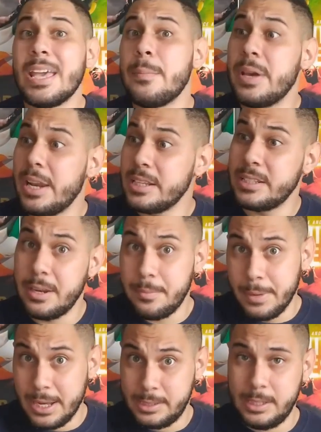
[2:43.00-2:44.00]
y que
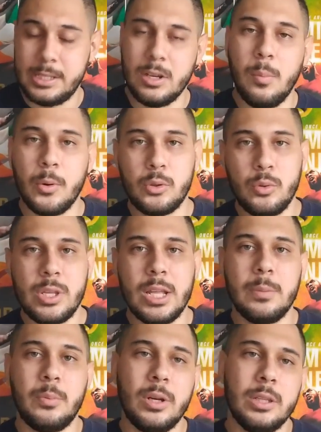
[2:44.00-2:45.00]
merecen más esa
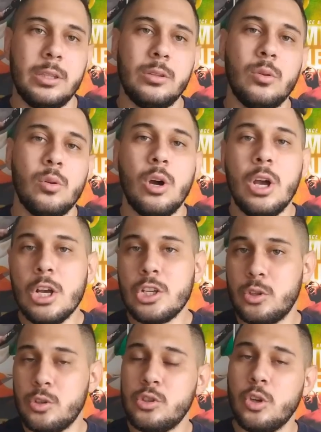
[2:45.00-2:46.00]
oportunidad por el título
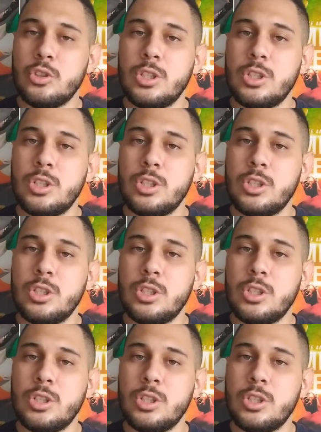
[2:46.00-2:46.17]
son